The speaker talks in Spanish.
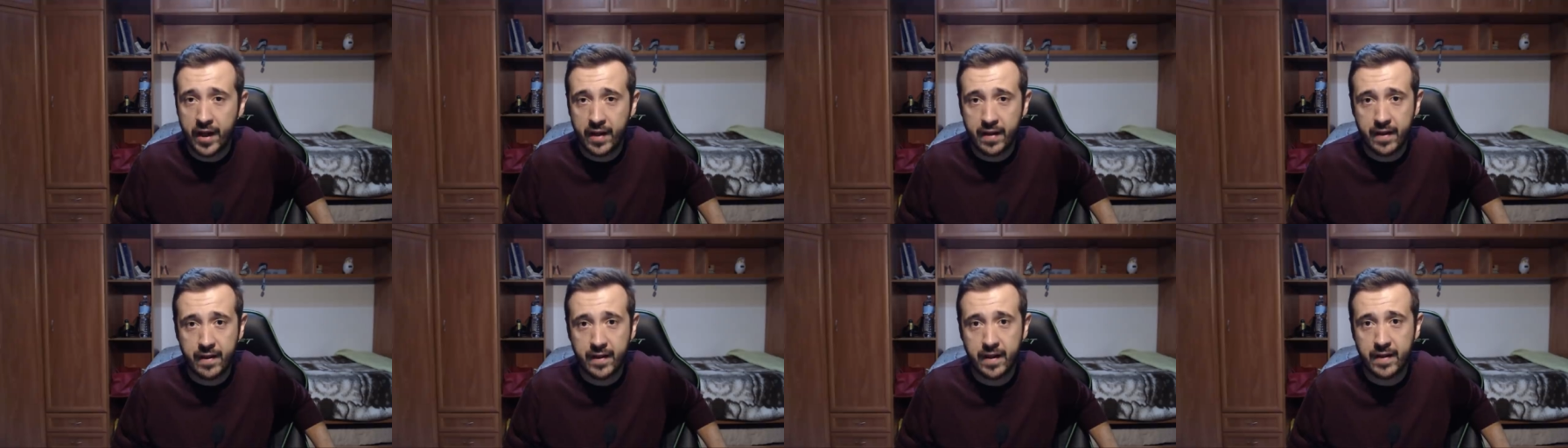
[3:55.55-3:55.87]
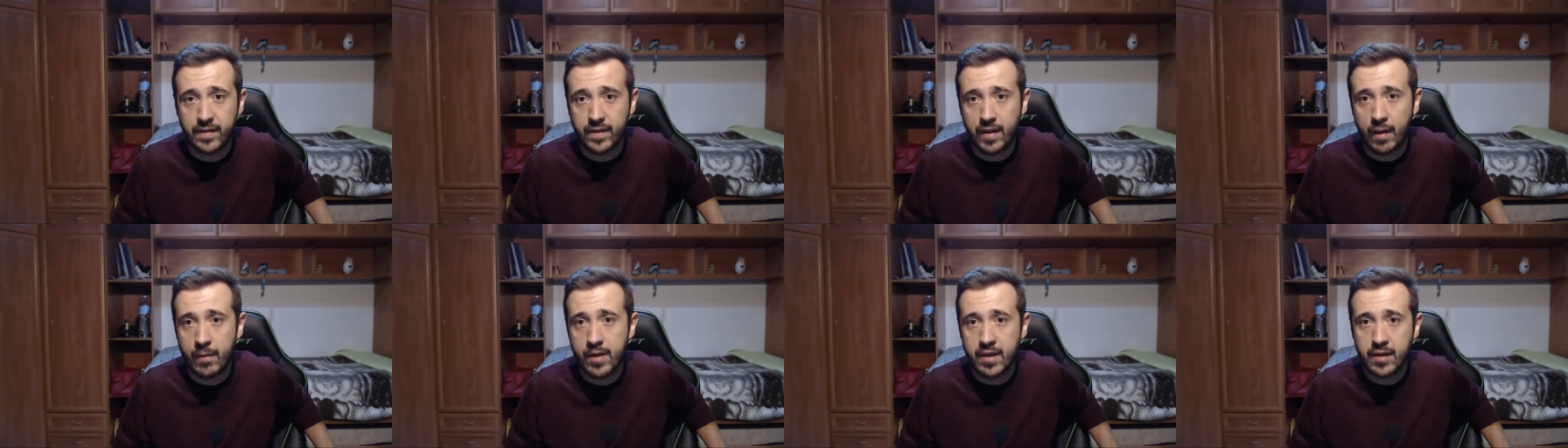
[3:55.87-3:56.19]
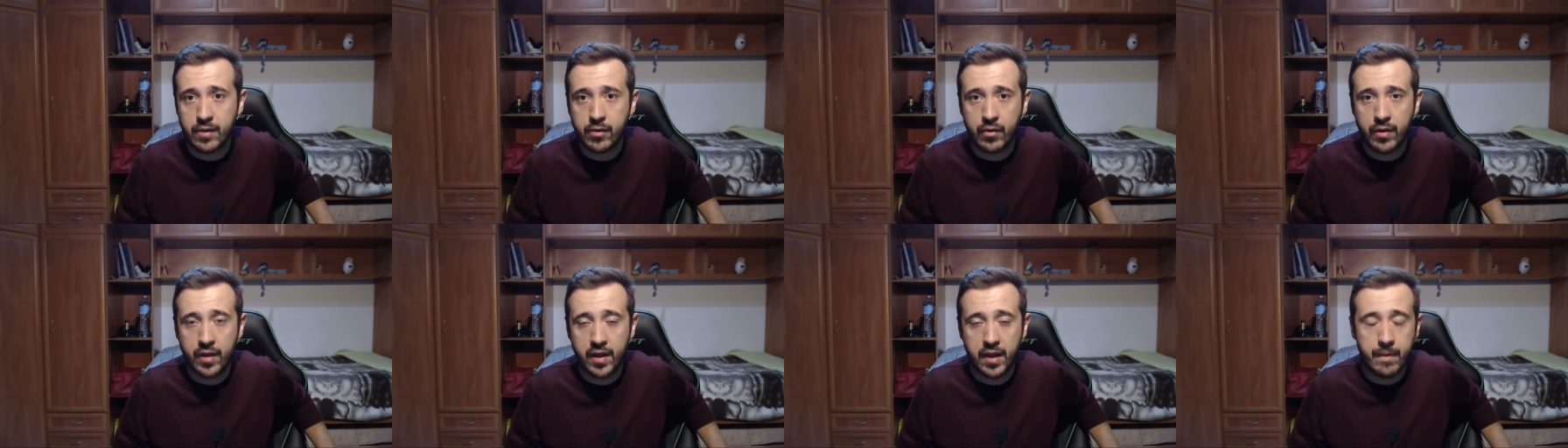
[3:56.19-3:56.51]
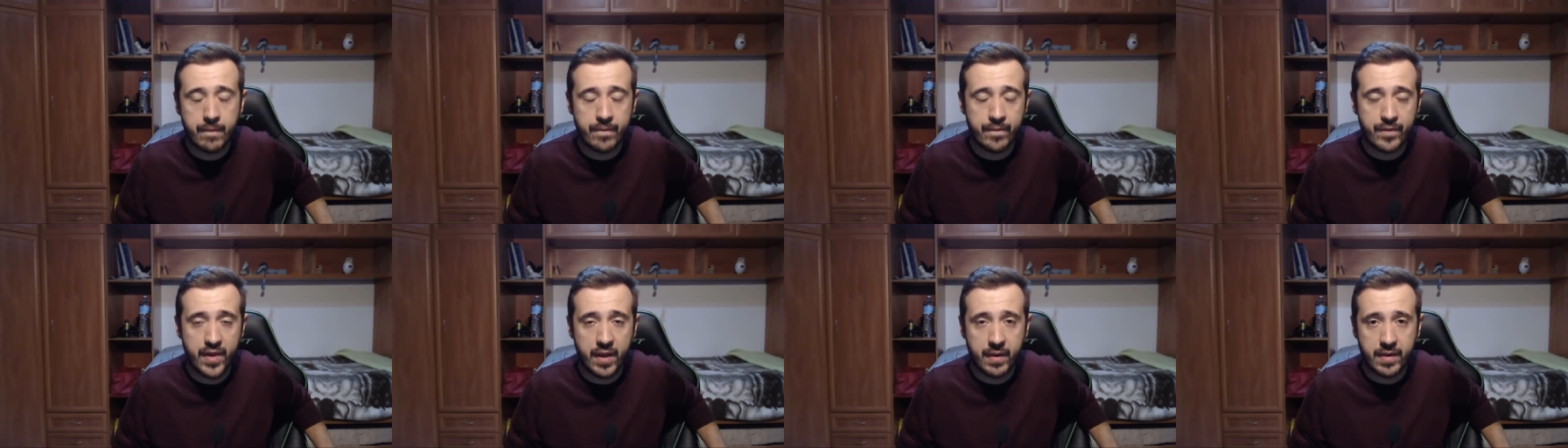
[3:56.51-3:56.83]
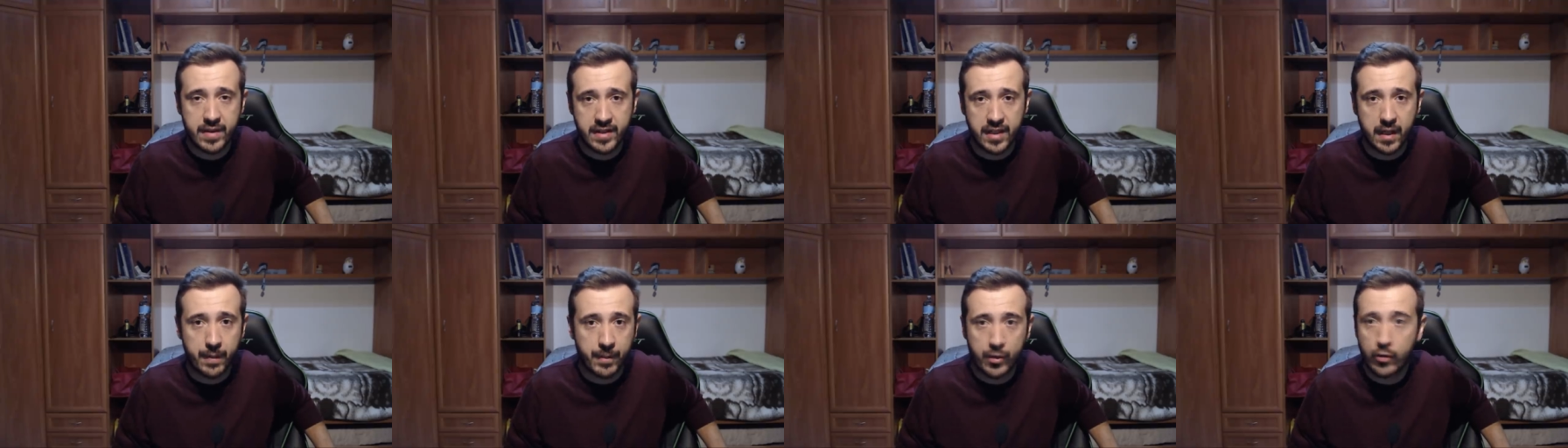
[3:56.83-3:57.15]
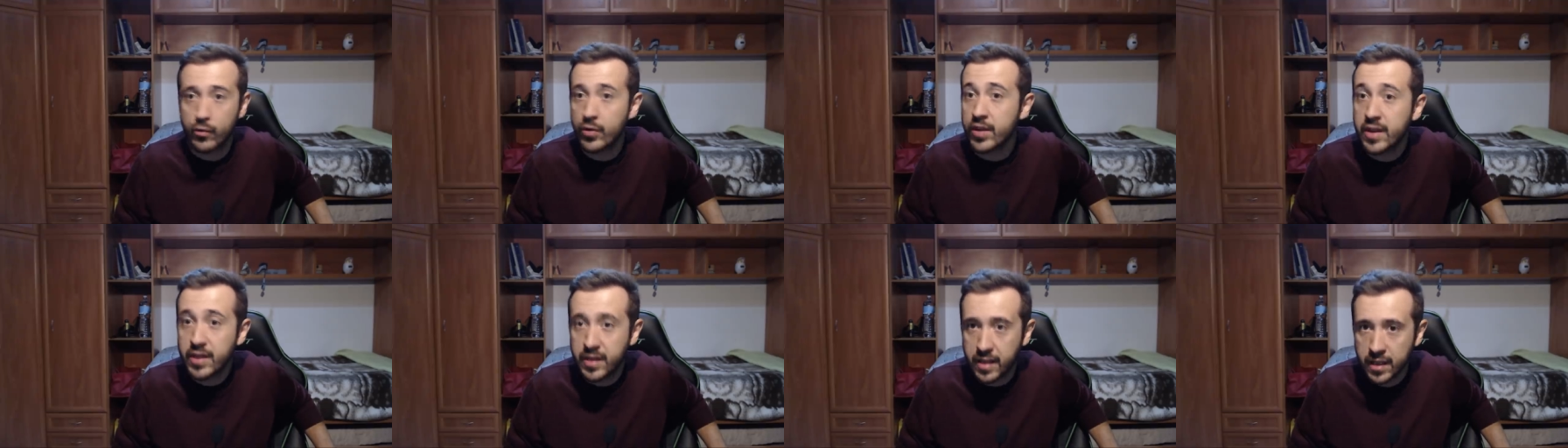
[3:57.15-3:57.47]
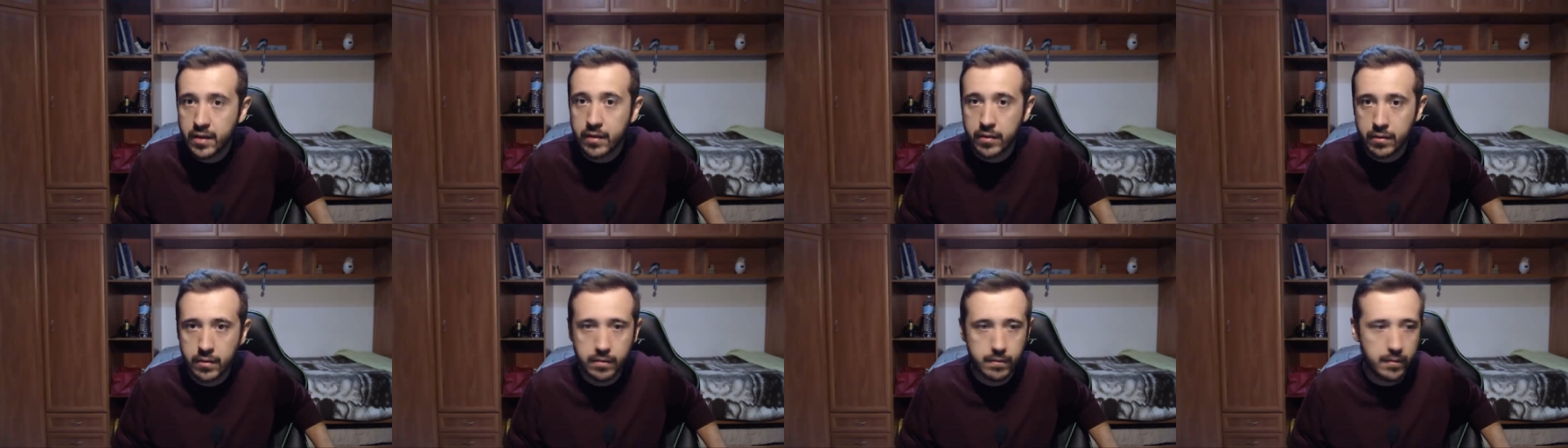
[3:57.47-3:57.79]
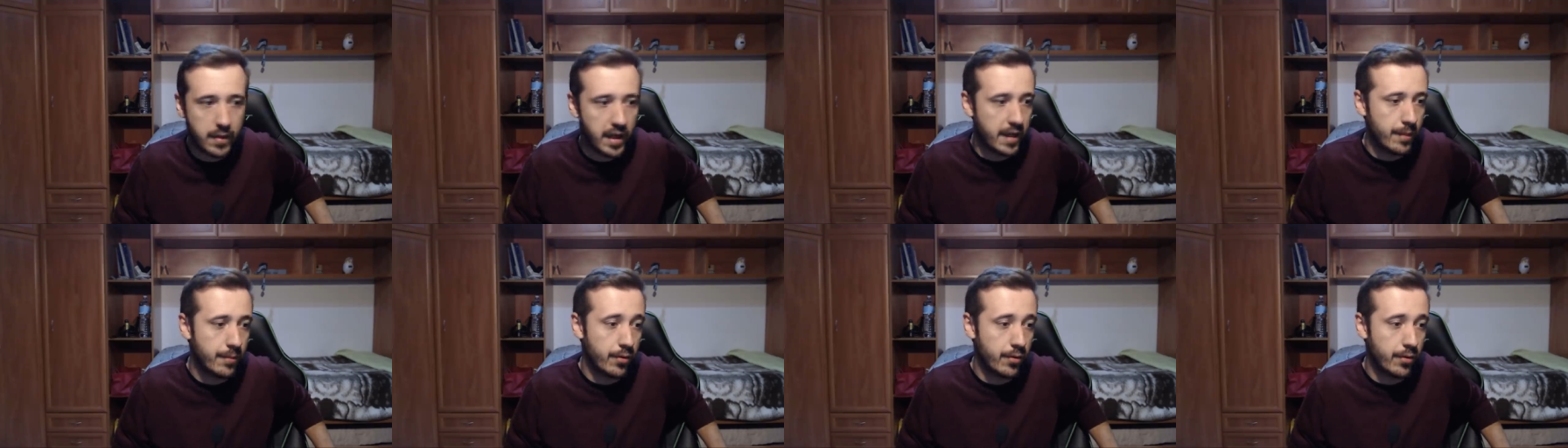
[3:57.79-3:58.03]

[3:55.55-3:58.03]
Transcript: de adelantamiento de, de, Verstappen, un intento, ¿vale?